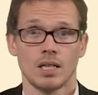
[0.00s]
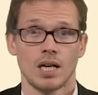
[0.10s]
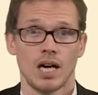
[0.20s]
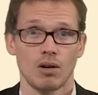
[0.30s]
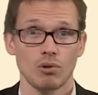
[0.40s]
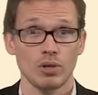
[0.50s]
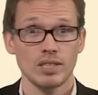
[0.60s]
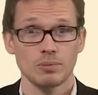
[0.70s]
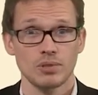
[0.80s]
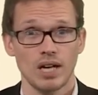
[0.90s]
Alors le
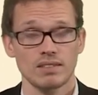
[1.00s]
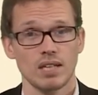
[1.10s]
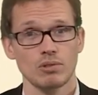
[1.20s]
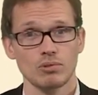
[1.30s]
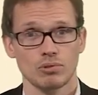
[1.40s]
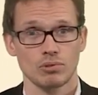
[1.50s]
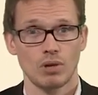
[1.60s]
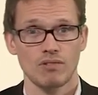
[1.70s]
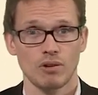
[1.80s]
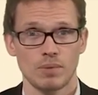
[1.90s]
rythme d'alternance de
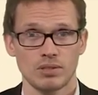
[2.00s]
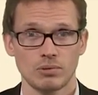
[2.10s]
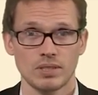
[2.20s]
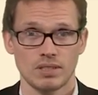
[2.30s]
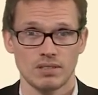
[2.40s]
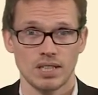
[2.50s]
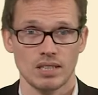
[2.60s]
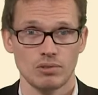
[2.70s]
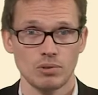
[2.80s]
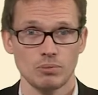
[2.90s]
la formation est
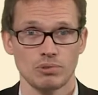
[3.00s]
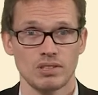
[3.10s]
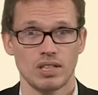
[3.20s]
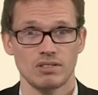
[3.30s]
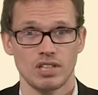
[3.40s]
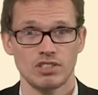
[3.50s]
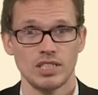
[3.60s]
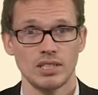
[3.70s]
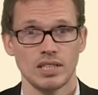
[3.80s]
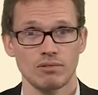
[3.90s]
intéressant puisqu'il
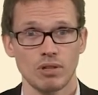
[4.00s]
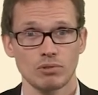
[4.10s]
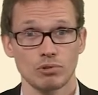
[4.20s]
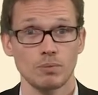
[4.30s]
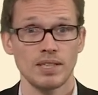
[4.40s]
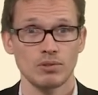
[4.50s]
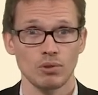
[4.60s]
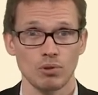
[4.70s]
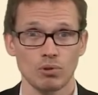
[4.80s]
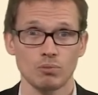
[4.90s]
s'agit d'avoir une semaine de
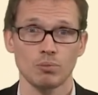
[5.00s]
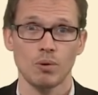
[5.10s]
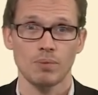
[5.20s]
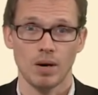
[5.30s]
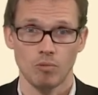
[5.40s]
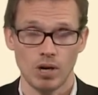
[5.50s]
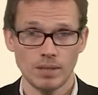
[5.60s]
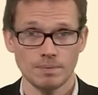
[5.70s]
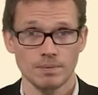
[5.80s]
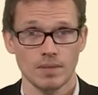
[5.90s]
regroupement par
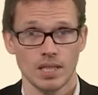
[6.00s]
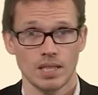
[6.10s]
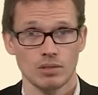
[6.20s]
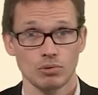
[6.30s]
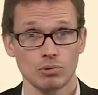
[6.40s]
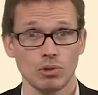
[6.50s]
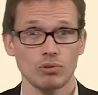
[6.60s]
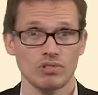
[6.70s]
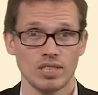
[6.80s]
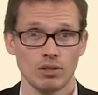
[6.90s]
mois, donc
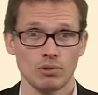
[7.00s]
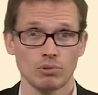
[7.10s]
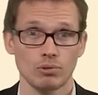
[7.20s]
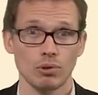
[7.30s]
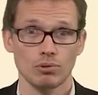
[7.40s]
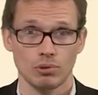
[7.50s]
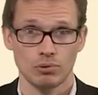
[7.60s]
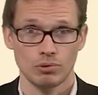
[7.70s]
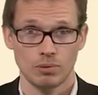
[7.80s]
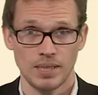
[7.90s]
35 heures de cours sur
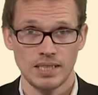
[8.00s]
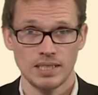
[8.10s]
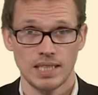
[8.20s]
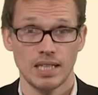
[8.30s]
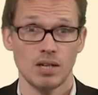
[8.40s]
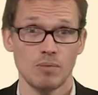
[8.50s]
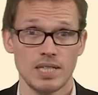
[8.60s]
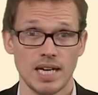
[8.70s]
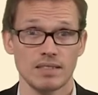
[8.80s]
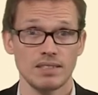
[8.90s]
une semaine, et comme il
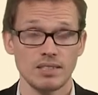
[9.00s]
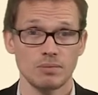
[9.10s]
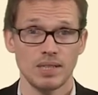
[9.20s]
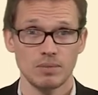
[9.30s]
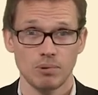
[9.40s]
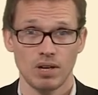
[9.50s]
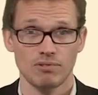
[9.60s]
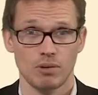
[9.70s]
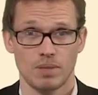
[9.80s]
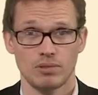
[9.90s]
y a 10 semaines pour la
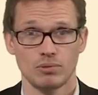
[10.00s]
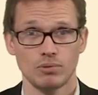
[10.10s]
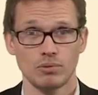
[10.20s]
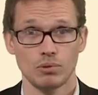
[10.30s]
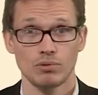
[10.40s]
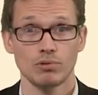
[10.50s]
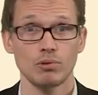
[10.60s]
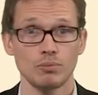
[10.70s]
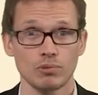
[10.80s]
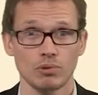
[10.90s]
formation, le
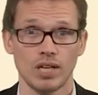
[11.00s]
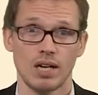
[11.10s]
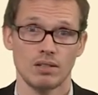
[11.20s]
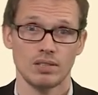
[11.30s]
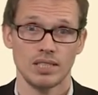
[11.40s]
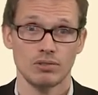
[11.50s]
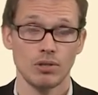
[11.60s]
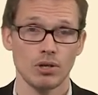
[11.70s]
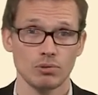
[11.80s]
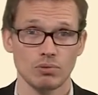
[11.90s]
volume total des
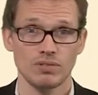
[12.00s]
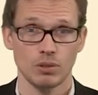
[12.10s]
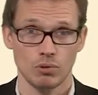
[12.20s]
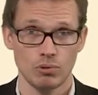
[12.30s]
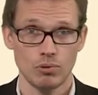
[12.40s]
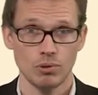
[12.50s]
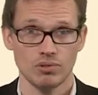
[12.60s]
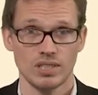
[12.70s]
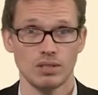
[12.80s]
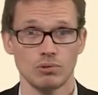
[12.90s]
heures suivies en cours,
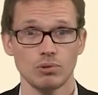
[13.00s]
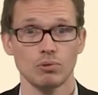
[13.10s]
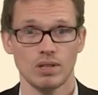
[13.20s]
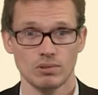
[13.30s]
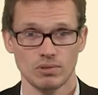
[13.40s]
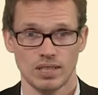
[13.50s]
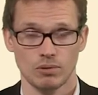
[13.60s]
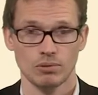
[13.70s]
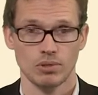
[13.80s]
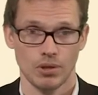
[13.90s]
c'est de
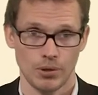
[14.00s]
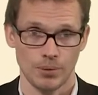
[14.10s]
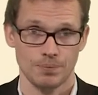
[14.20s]
350 heures.